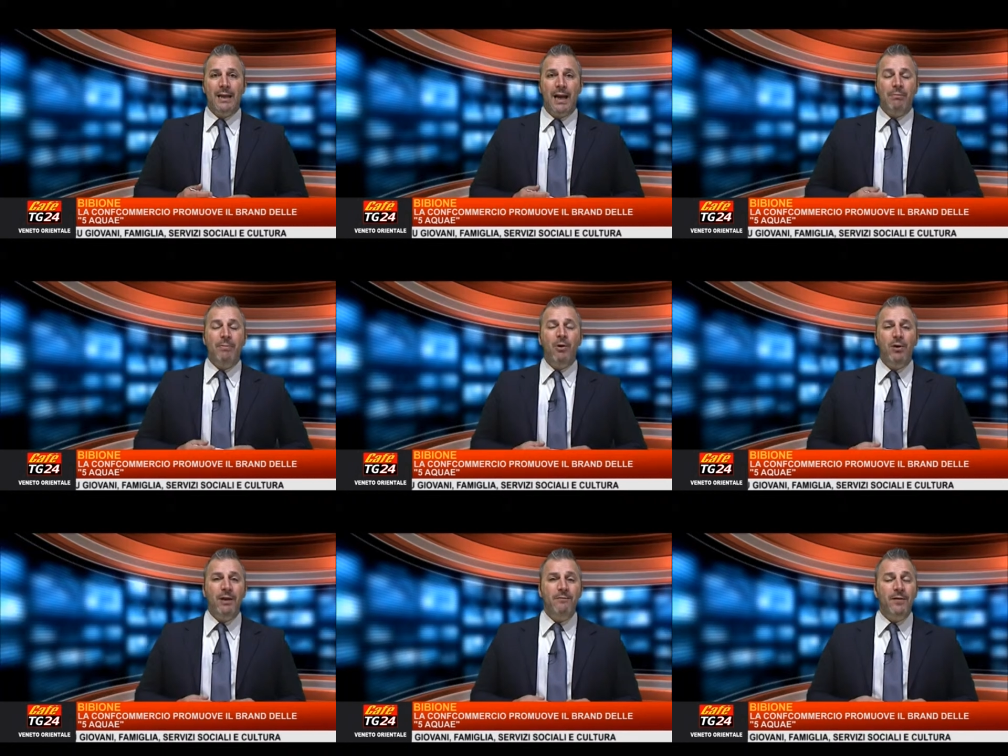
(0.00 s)
A
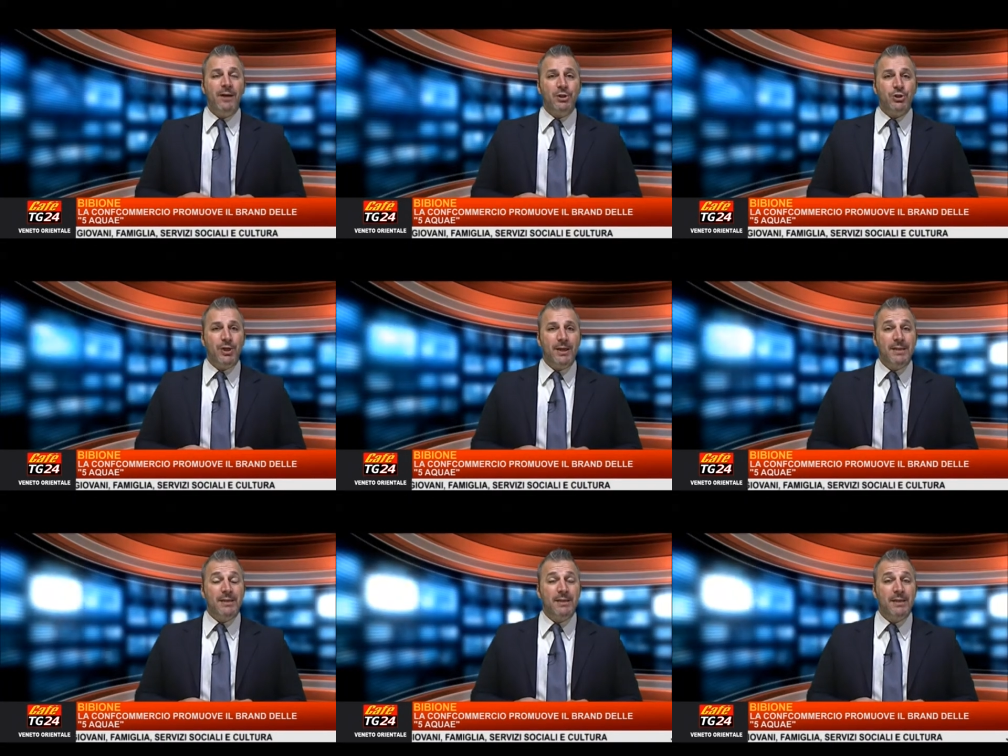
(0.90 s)
Bibione
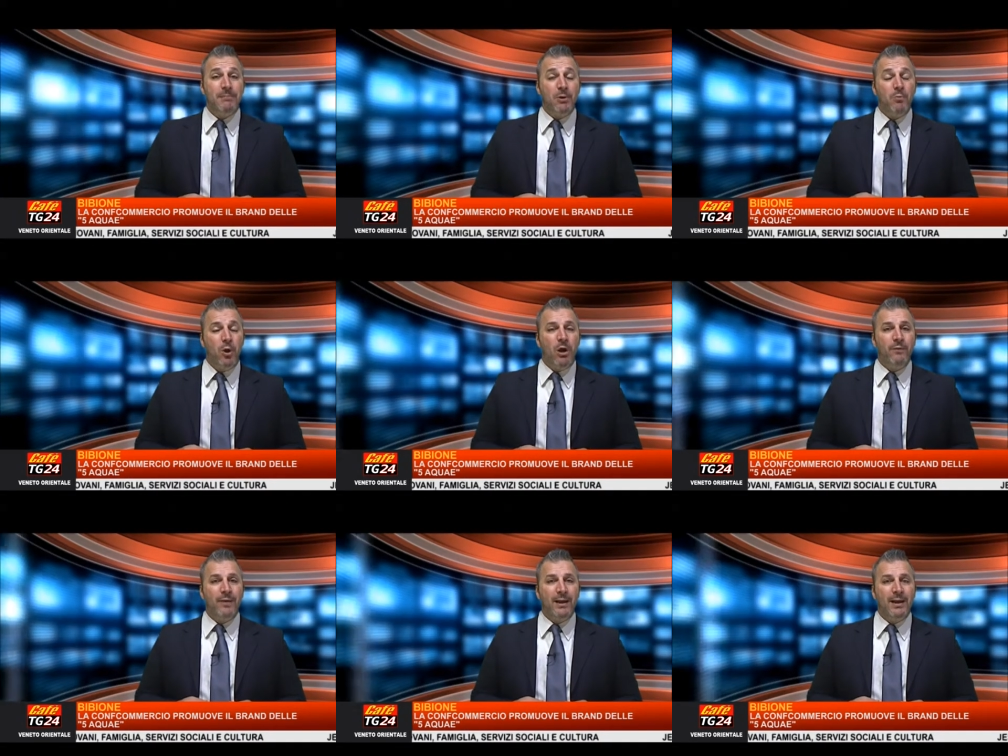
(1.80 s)
invece si
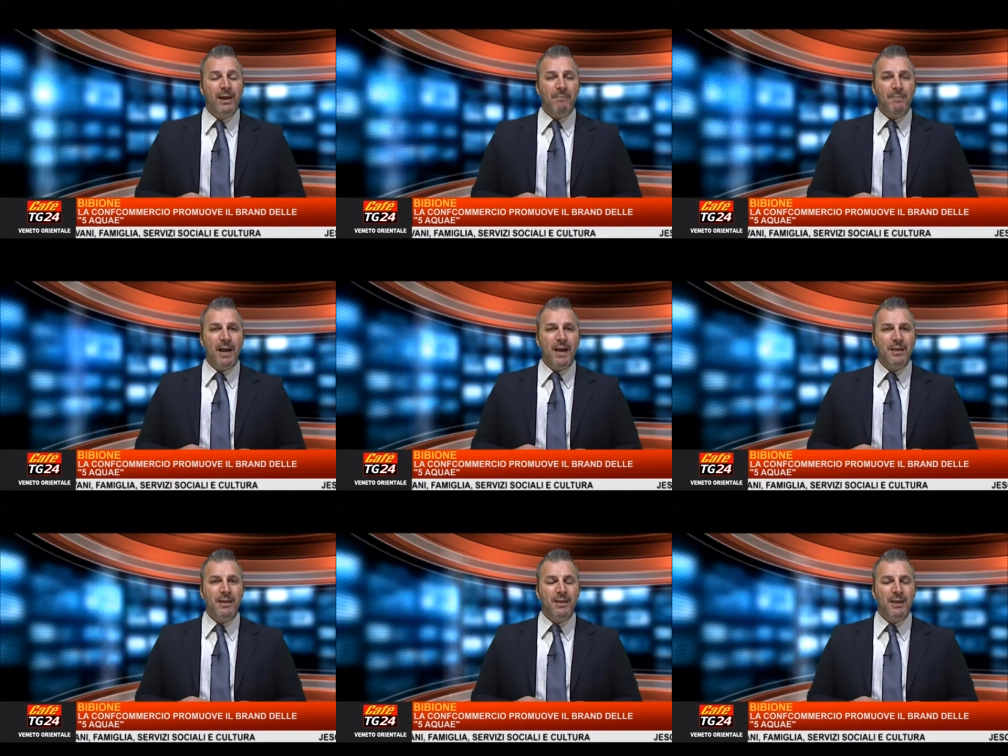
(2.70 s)
promuove il
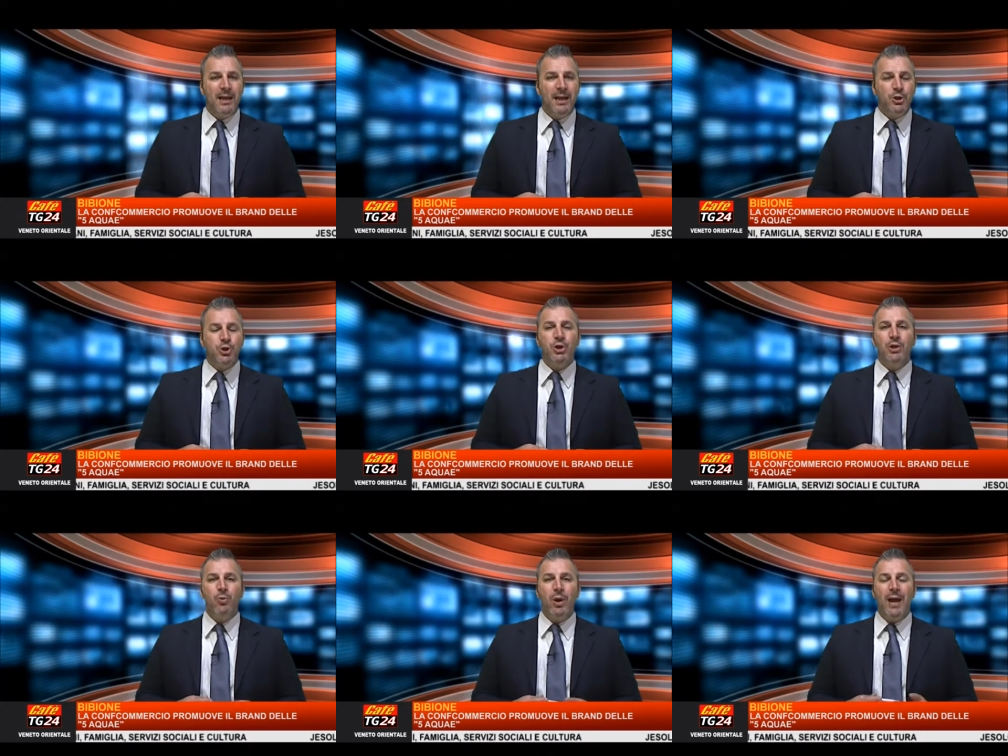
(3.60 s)
brand delle
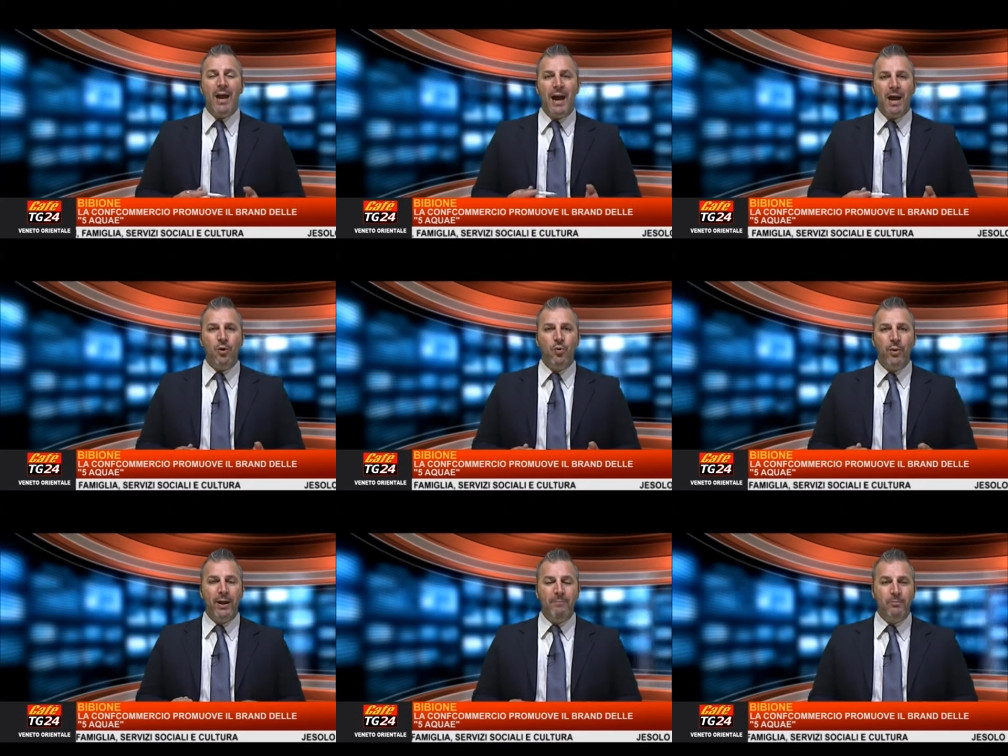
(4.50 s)
cinque
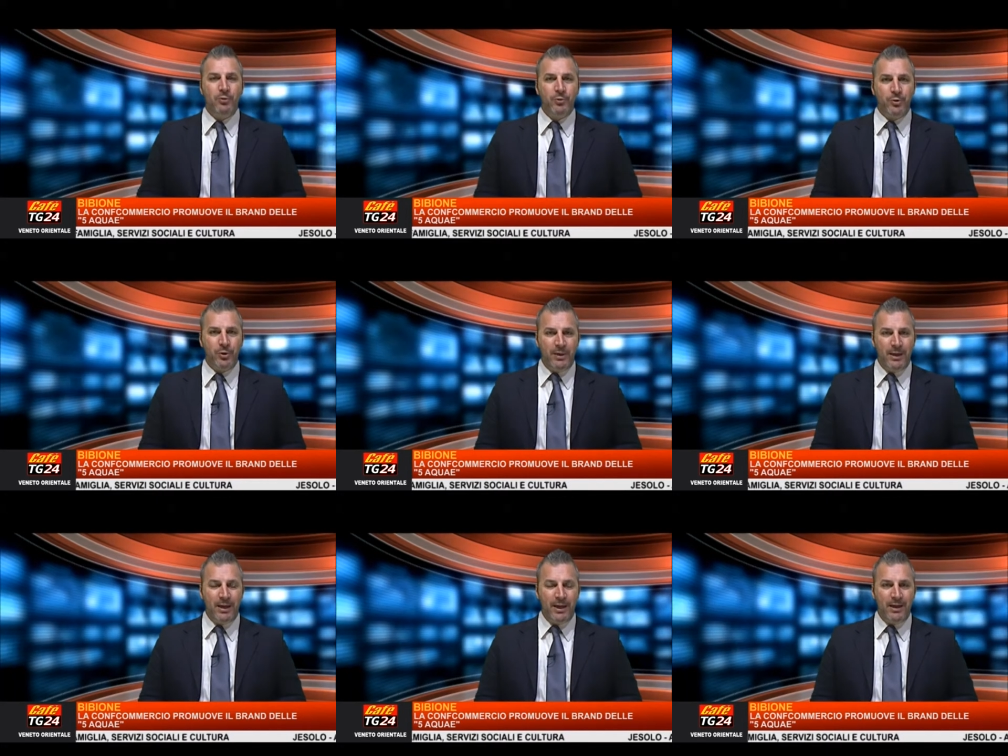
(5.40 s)
acque appunto
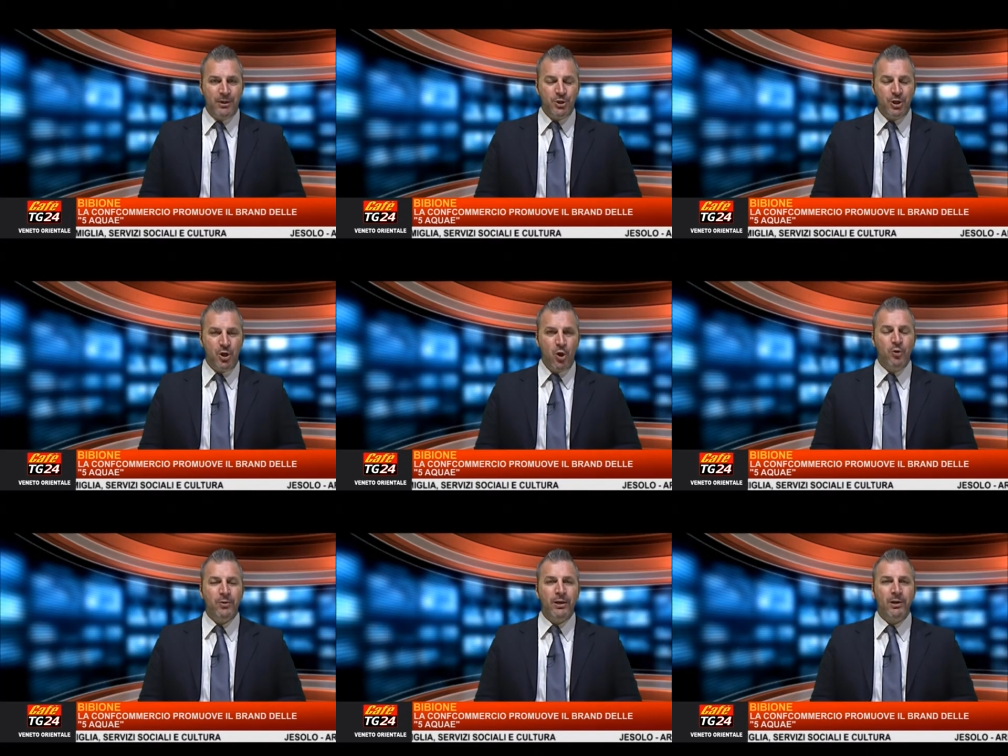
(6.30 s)
che
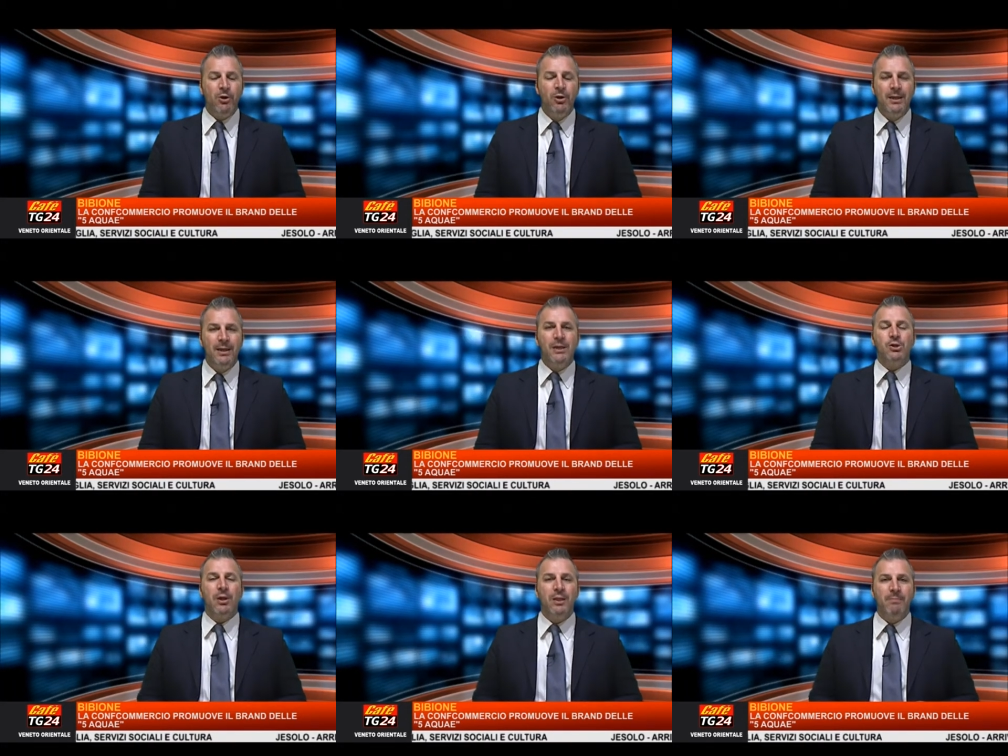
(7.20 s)
circondano
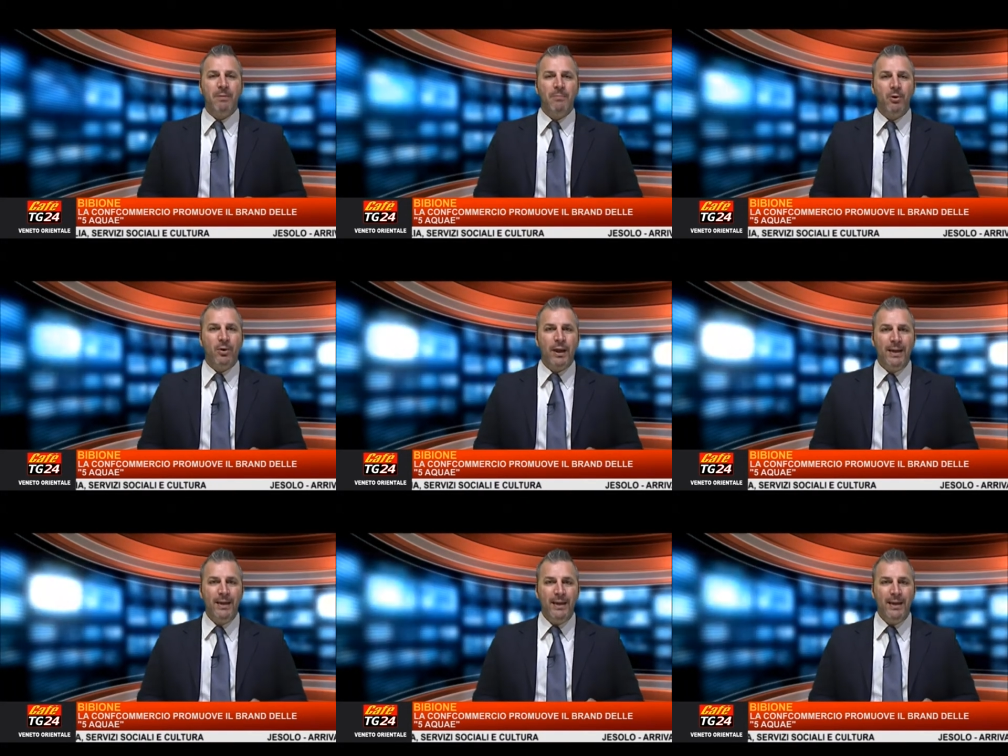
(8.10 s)
l'isola di Bibione